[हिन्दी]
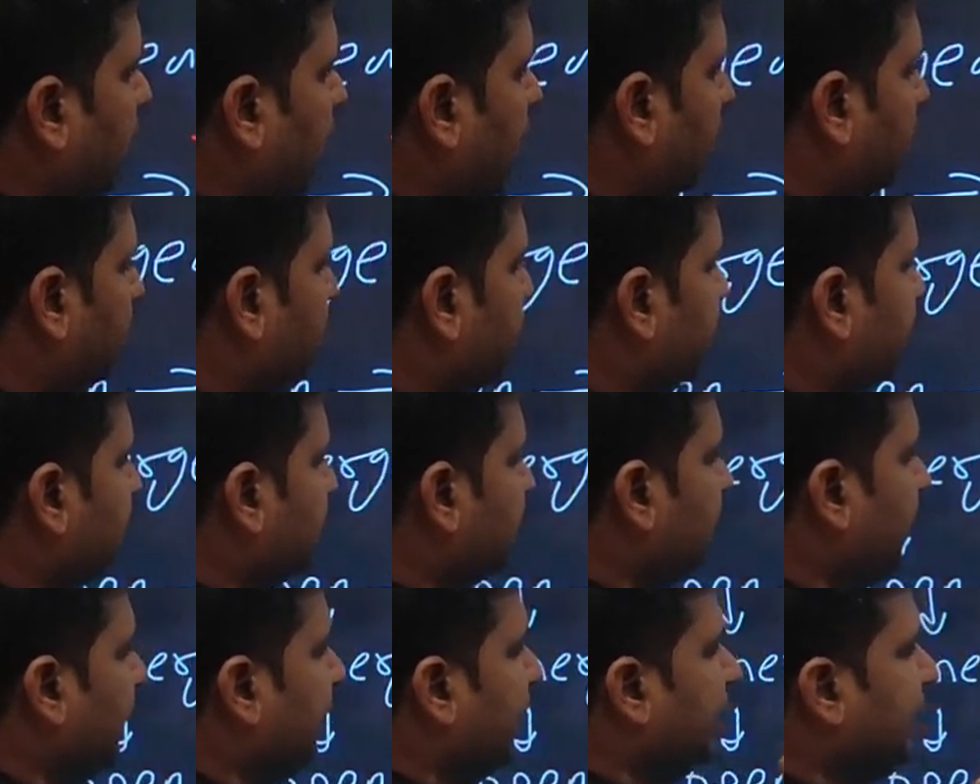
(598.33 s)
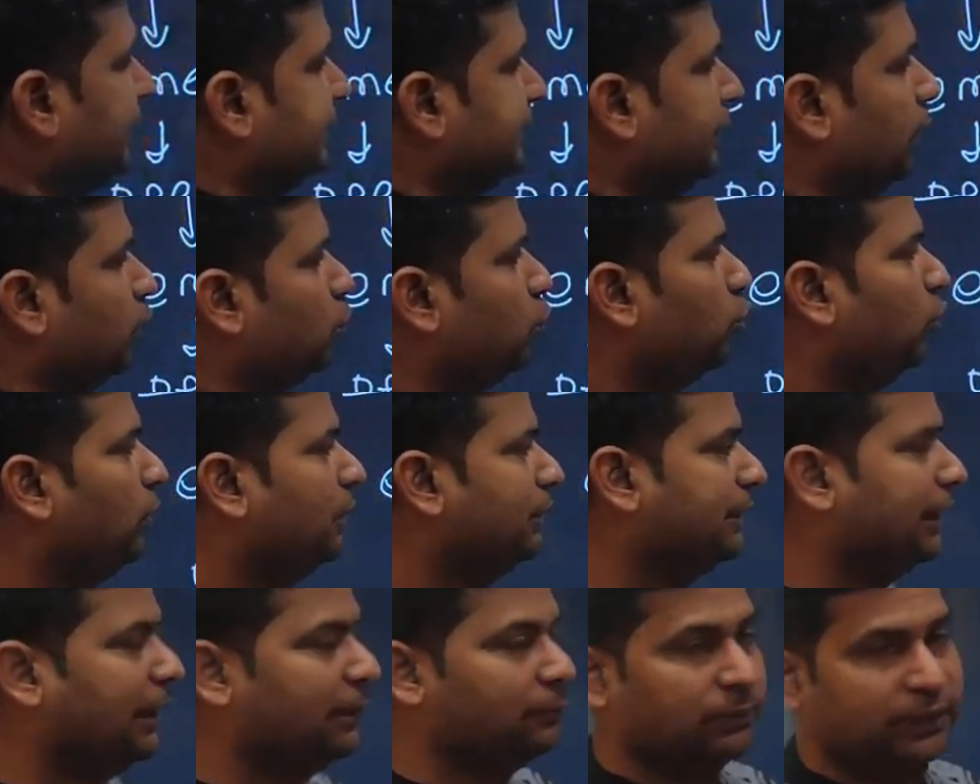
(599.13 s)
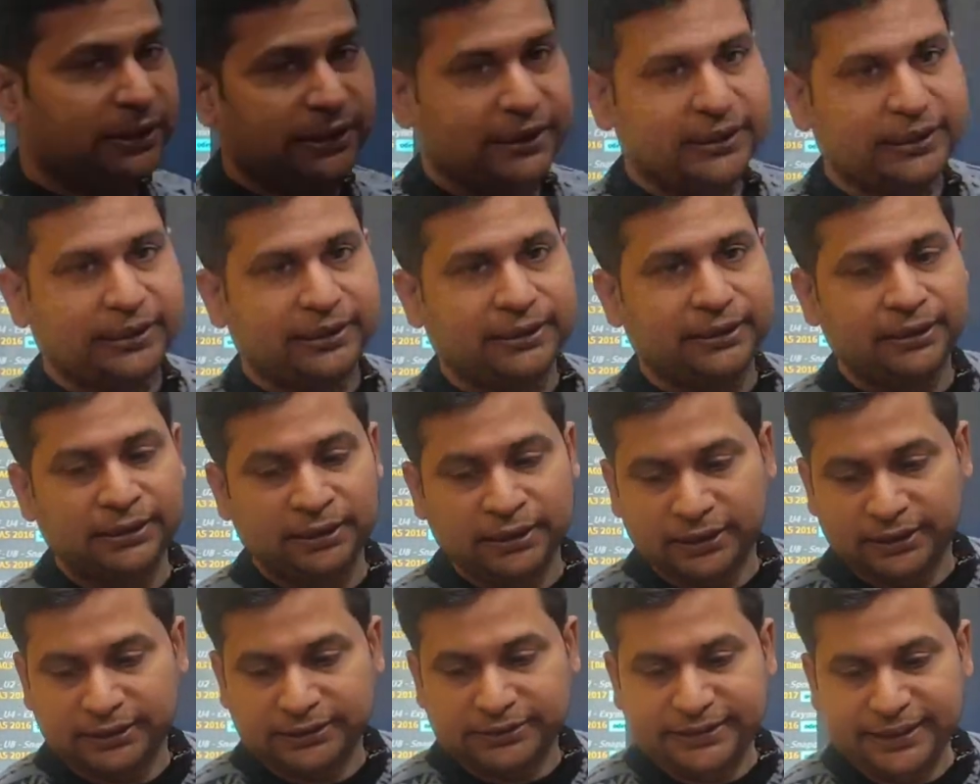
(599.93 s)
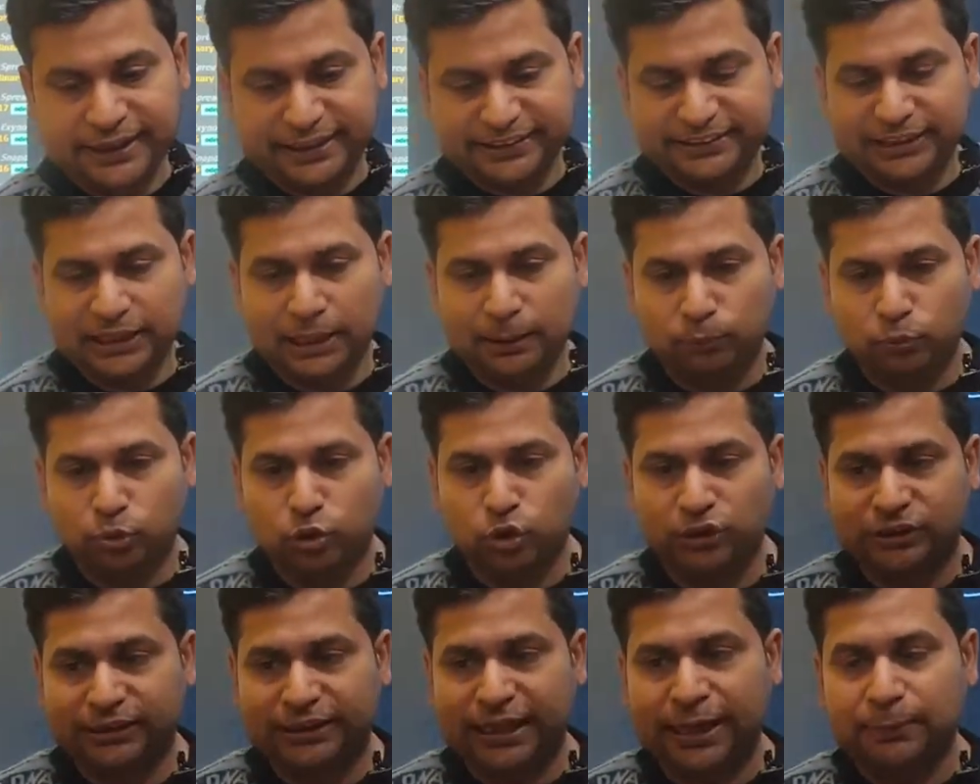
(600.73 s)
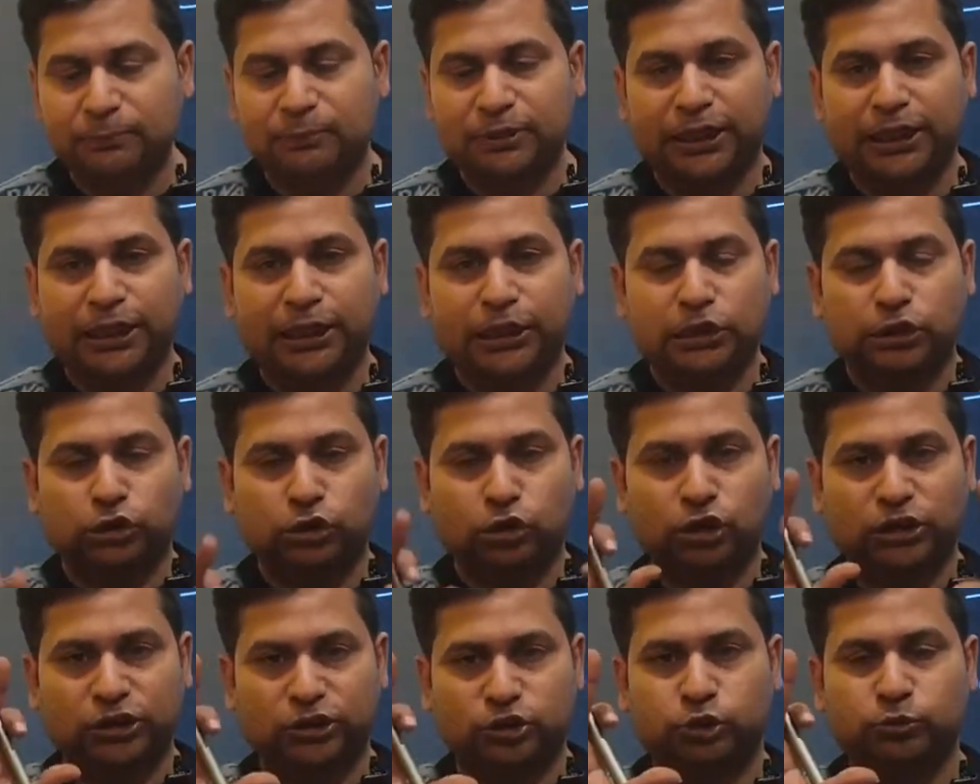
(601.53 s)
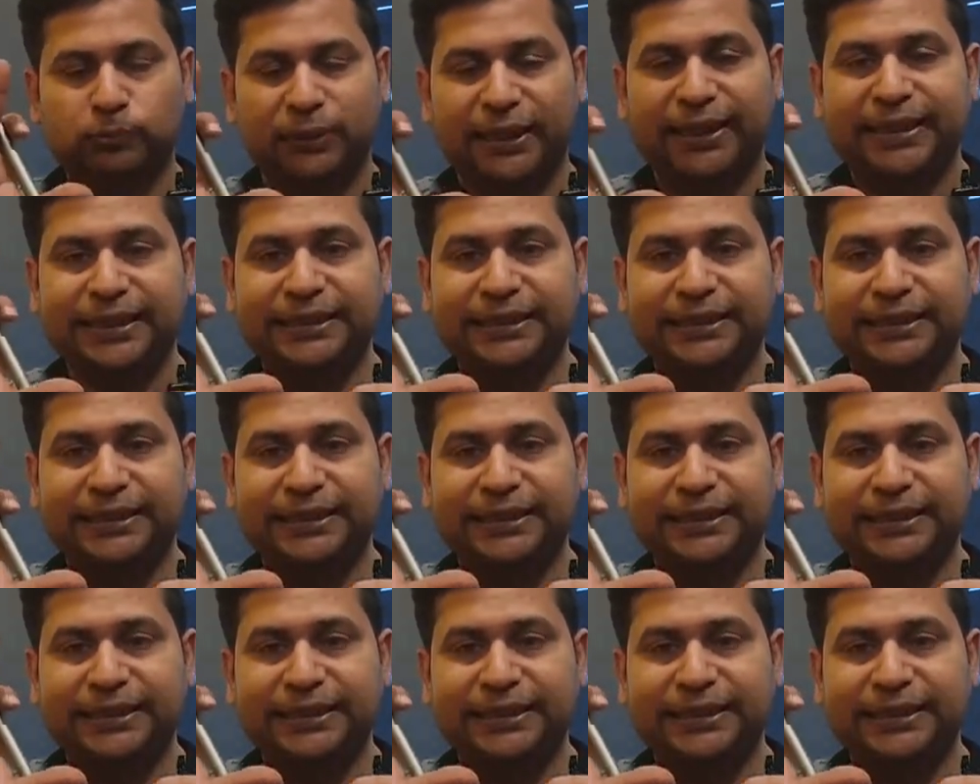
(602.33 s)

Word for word: आप इस तरीके से कोड टाइप करेंगे जैसे आप कोड टाइप करेंगे तो उसमें